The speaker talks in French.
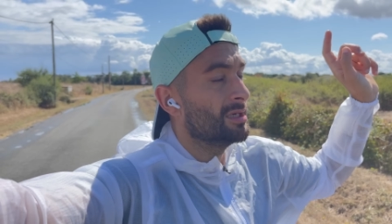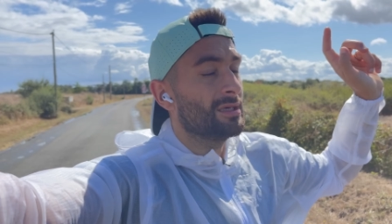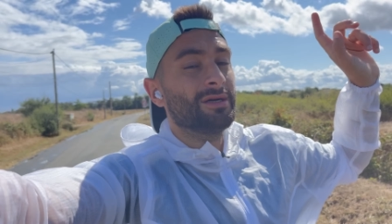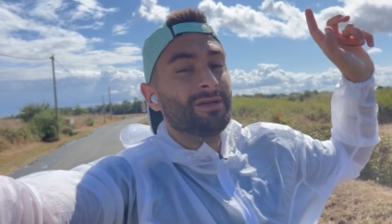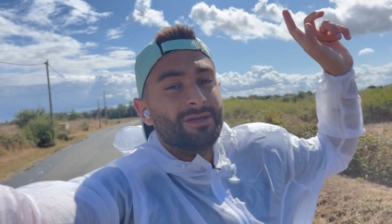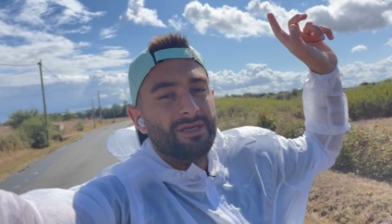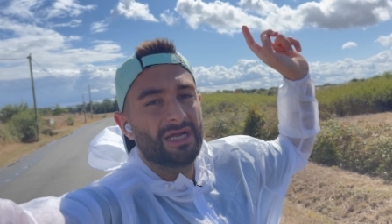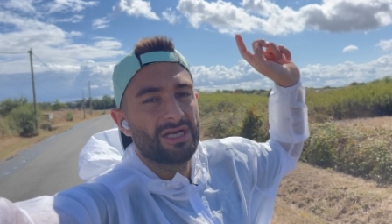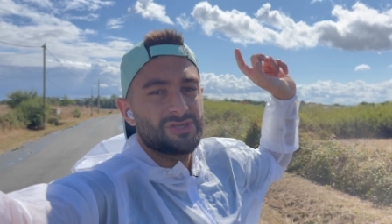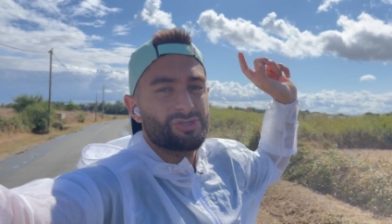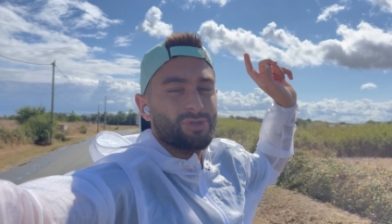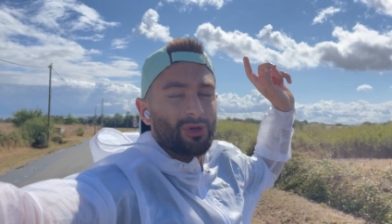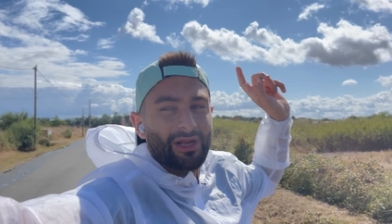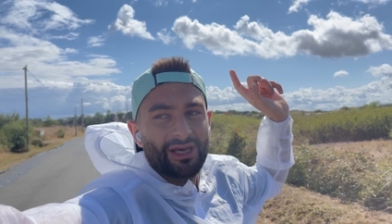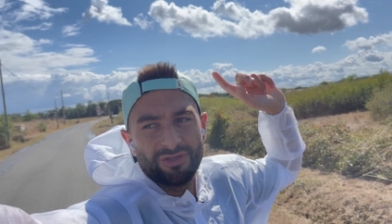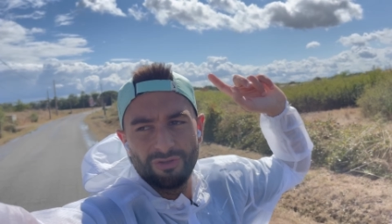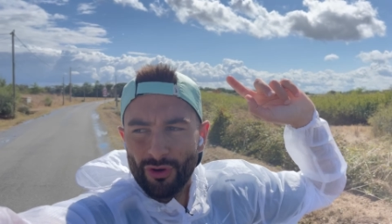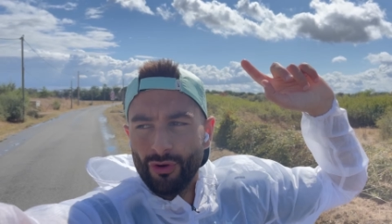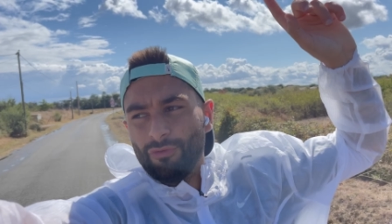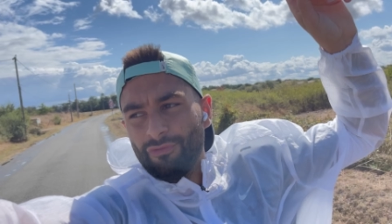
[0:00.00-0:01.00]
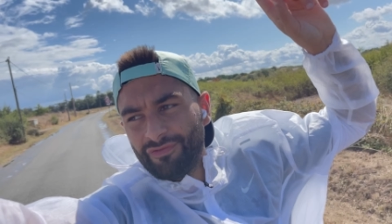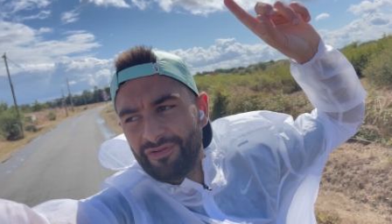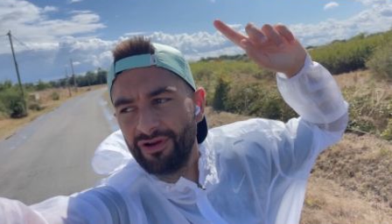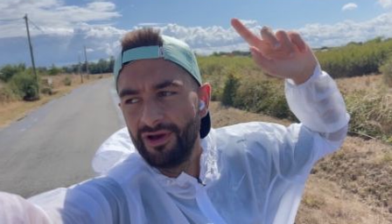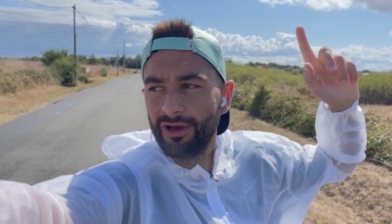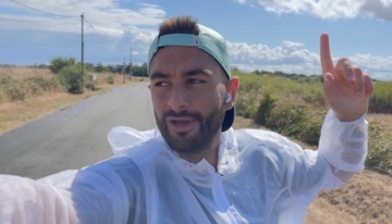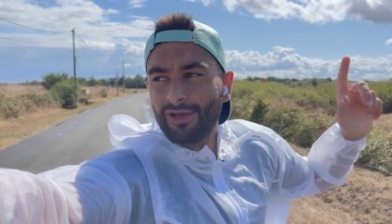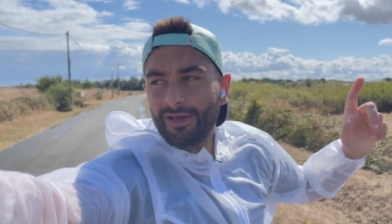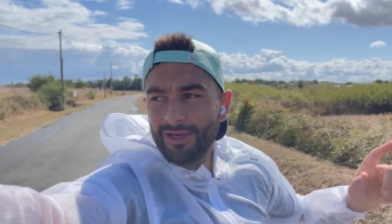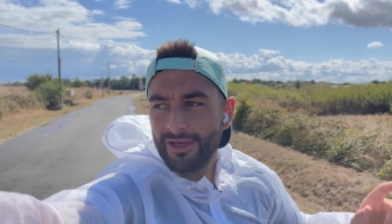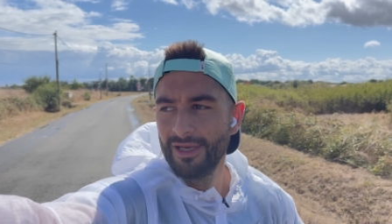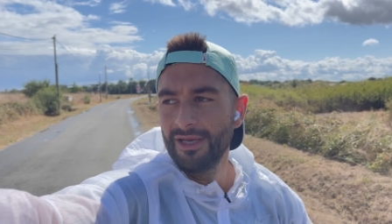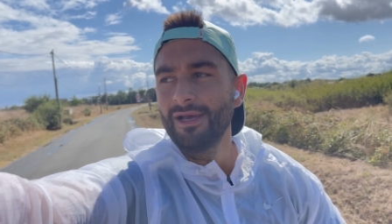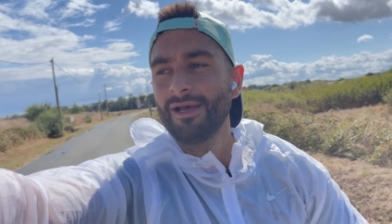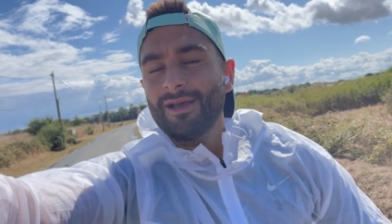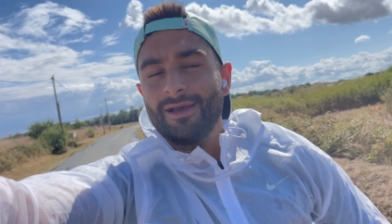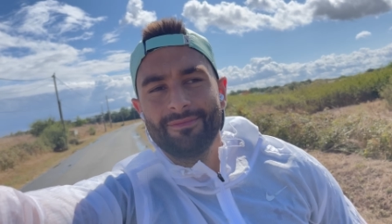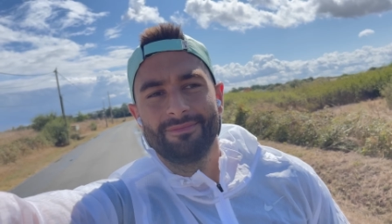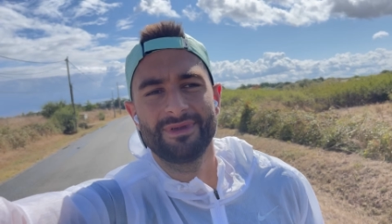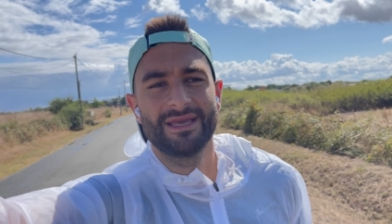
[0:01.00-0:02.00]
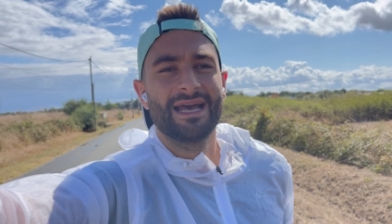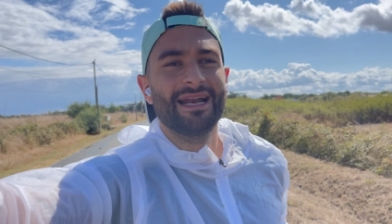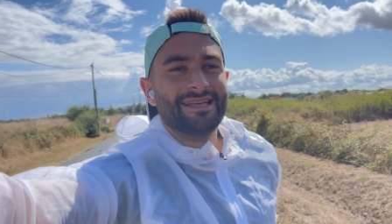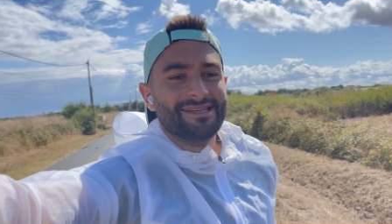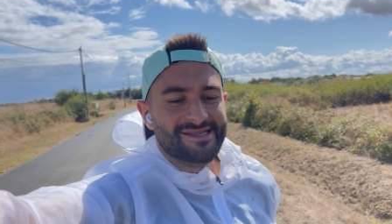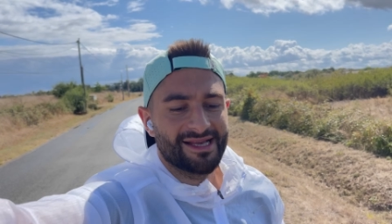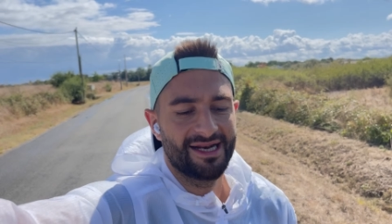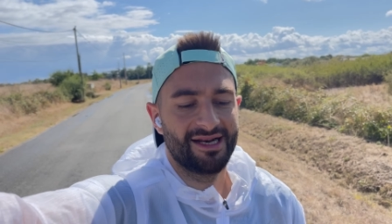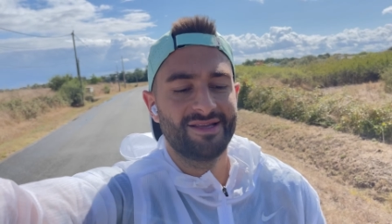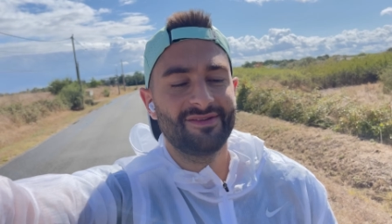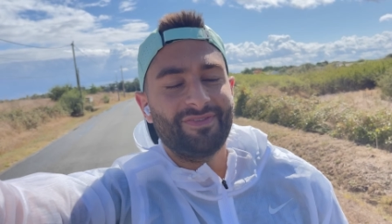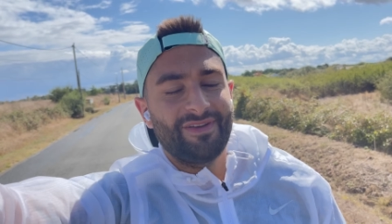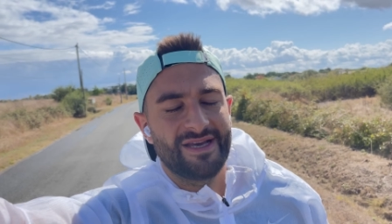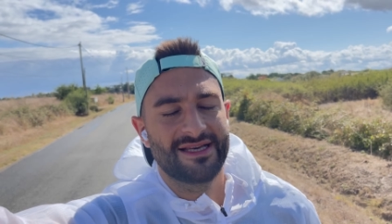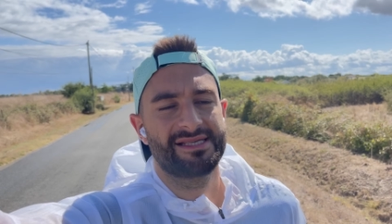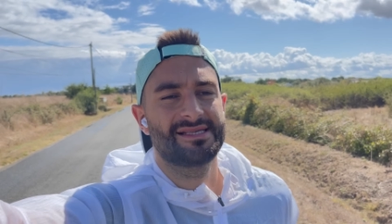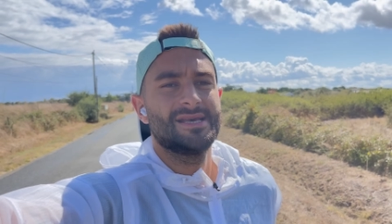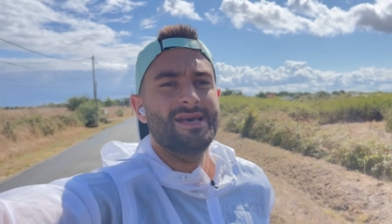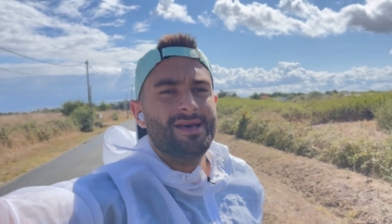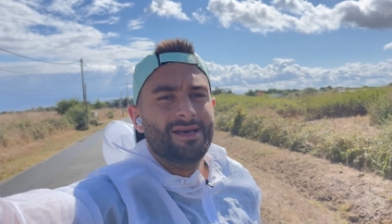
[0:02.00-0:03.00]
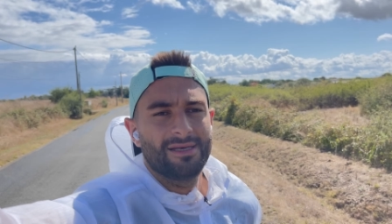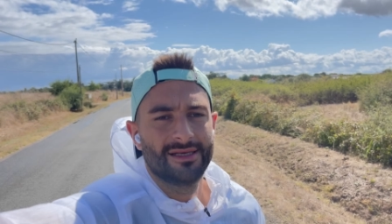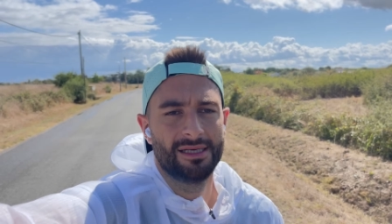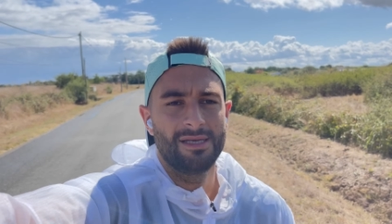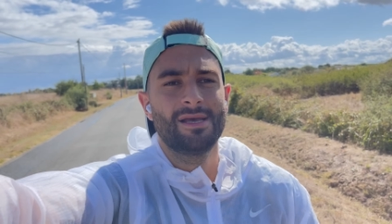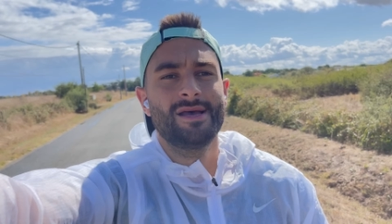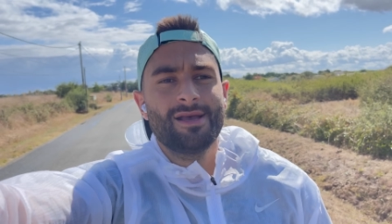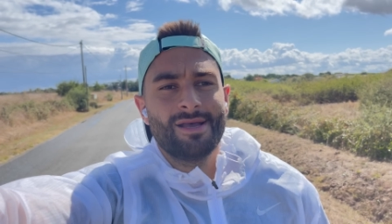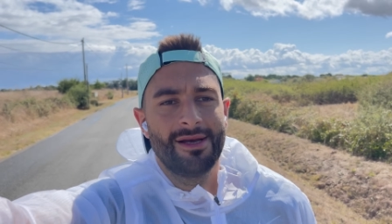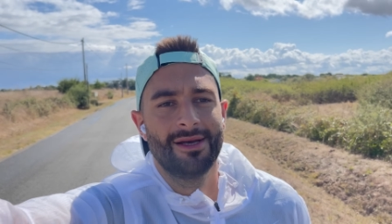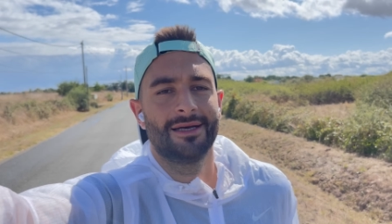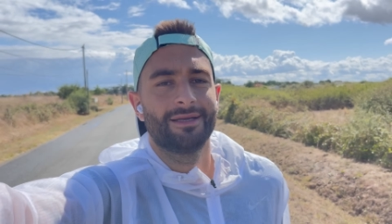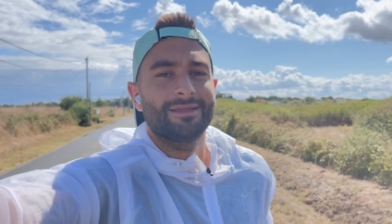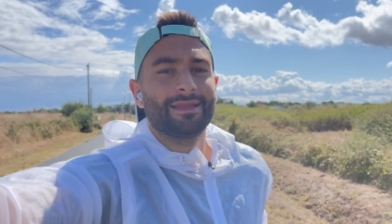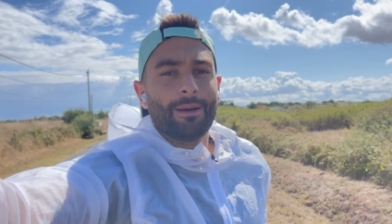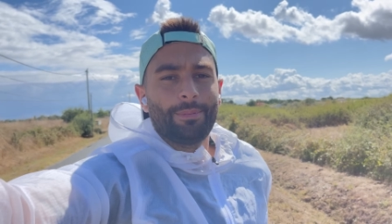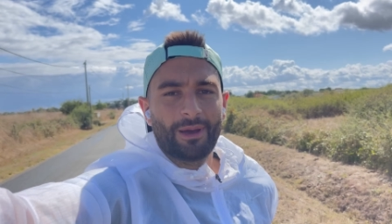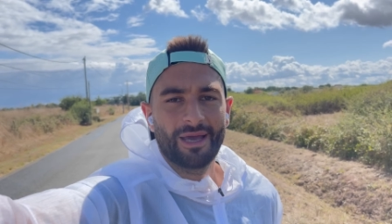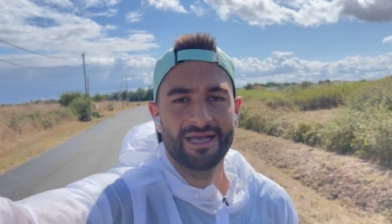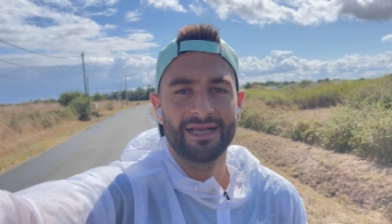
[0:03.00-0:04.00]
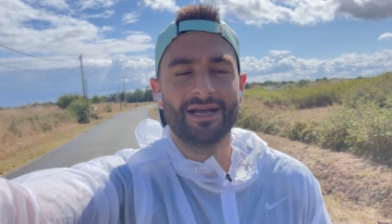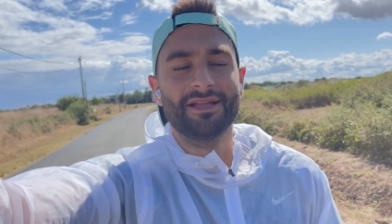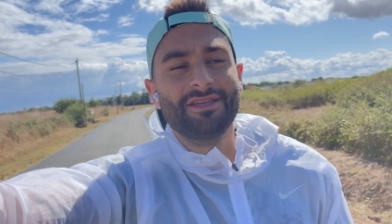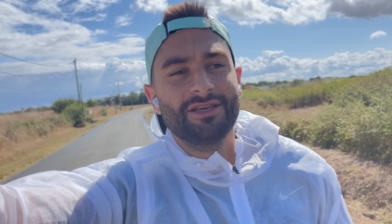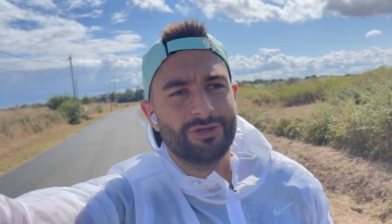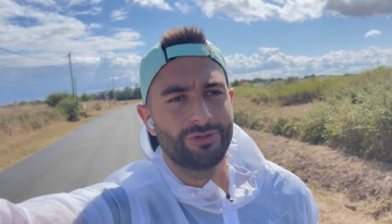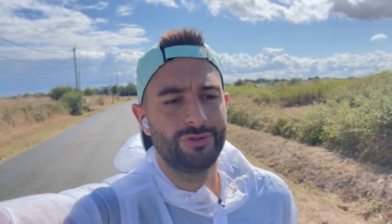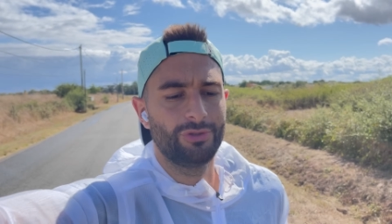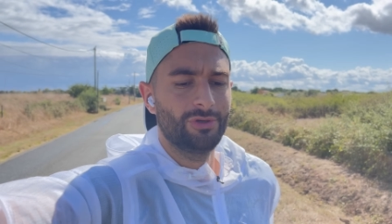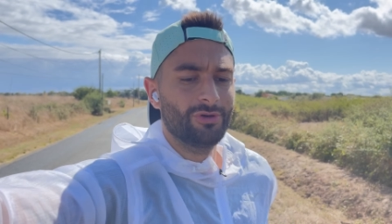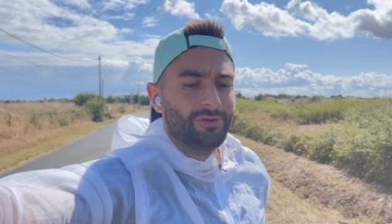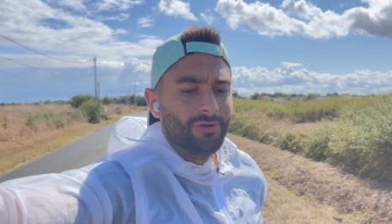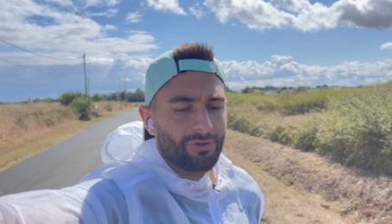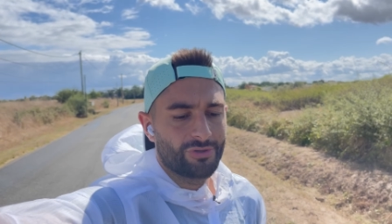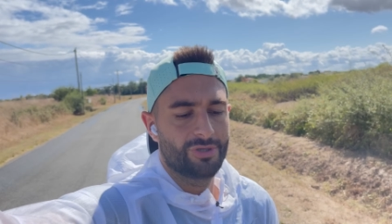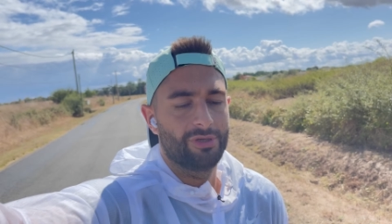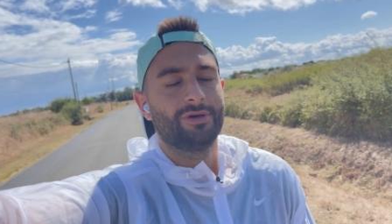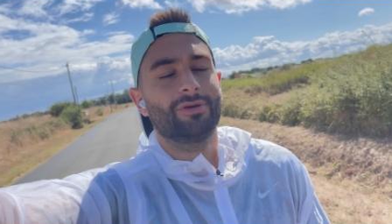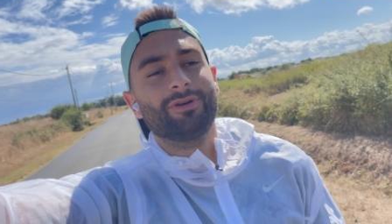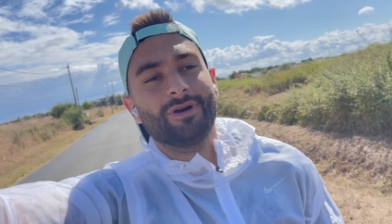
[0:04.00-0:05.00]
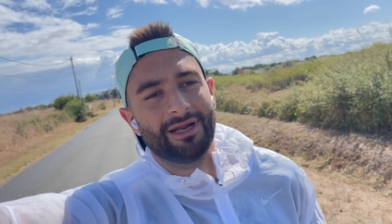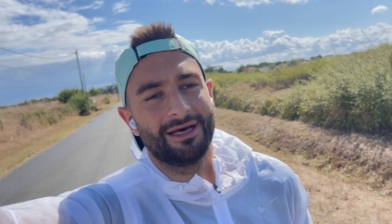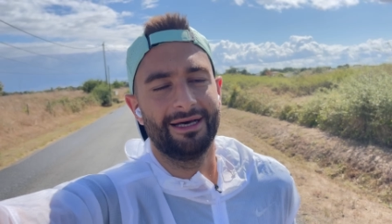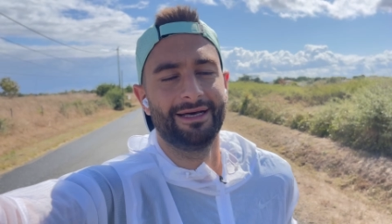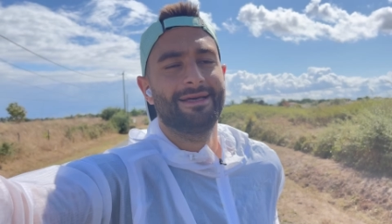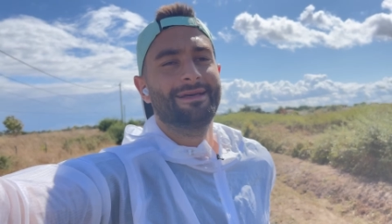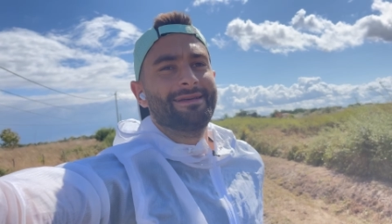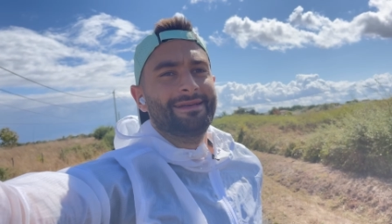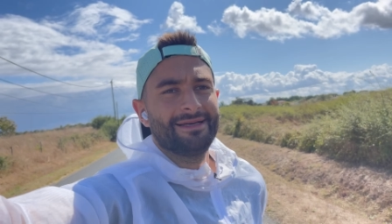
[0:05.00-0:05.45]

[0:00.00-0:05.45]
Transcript: Il y a le soleil de ouf mais il y a les averses d'après canicule. Donc voilà.